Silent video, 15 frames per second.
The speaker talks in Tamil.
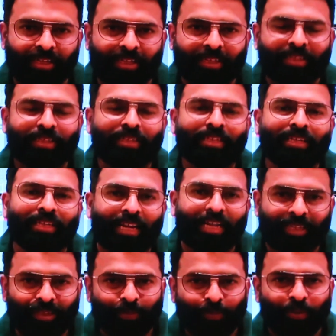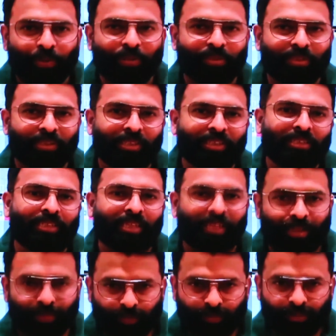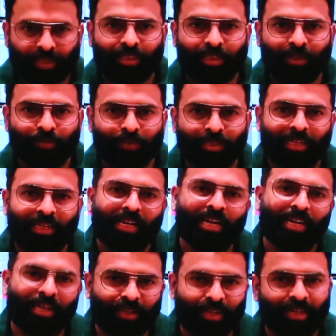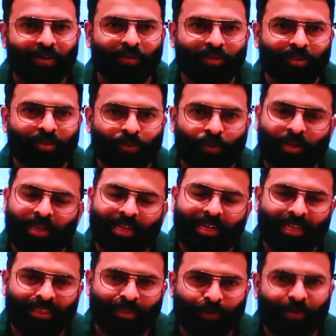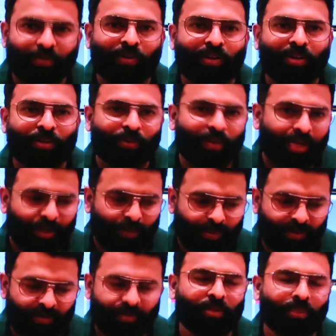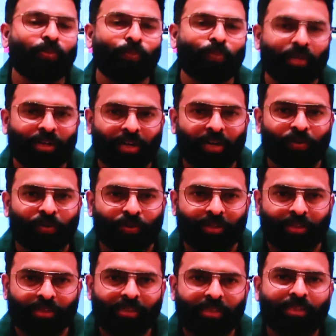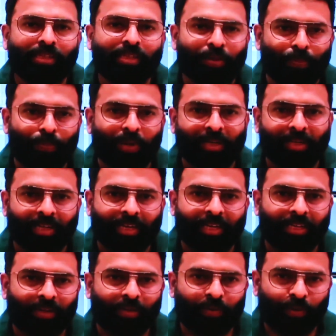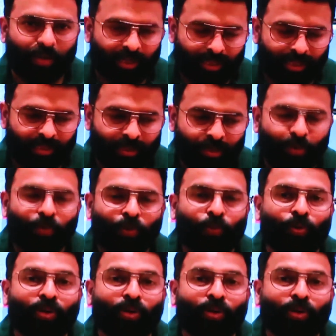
டைரக்டர் ப்ரொடியூசர்ஸ் சந்தானம் சார்ட்டு எல்லாட்டையும் நான் வந்து சொல்லியிருக்கேன் இந்த படம் வரணும் கண்டிப்பாக வந்து ரொம்ப நல்ல ஒரு இம்பேக்ட் க்ரியேட் ஆகும் அண்ட் உணவு பற்றி